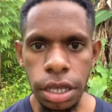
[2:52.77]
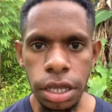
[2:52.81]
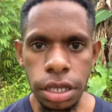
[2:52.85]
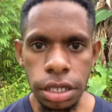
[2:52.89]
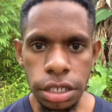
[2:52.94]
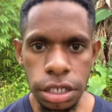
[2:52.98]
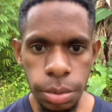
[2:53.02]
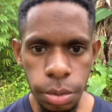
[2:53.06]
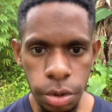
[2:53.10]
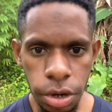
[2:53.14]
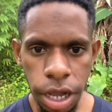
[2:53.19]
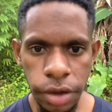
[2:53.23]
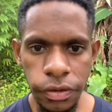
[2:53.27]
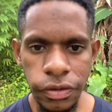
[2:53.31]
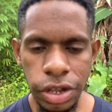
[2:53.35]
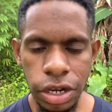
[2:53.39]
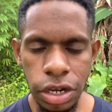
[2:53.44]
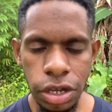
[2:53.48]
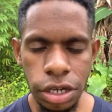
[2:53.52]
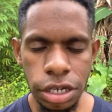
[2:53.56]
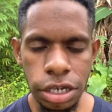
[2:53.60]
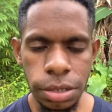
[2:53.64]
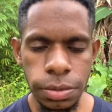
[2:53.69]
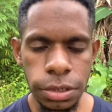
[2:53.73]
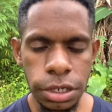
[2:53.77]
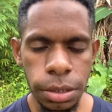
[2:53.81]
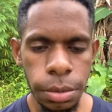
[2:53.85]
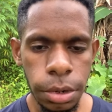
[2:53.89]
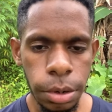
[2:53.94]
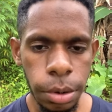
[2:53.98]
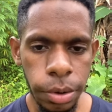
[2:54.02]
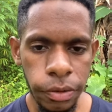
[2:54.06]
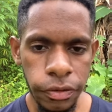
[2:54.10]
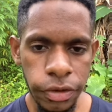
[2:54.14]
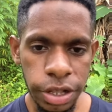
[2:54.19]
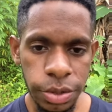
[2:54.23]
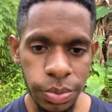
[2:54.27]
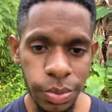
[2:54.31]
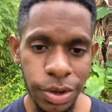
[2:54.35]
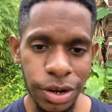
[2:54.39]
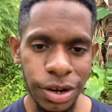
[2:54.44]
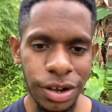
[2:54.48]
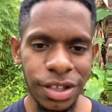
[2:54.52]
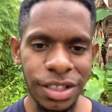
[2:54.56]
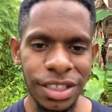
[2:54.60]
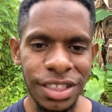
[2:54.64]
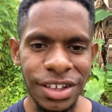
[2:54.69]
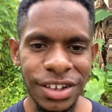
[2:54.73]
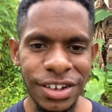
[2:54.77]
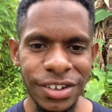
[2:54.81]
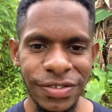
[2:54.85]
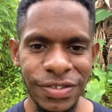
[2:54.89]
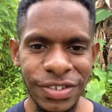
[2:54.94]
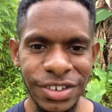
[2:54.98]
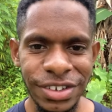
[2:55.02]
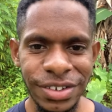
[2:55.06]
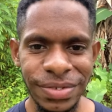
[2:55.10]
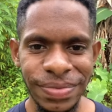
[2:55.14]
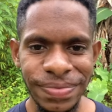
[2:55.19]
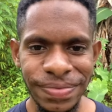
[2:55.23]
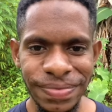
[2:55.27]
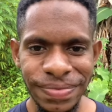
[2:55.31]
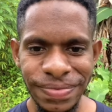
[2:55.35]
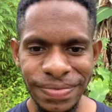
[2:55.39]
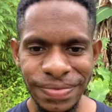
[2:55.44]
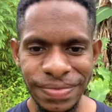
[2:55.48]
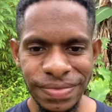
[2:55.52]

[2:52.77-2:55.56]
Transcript: Semoga video ini bisa bermanfaat barakallahu fikum.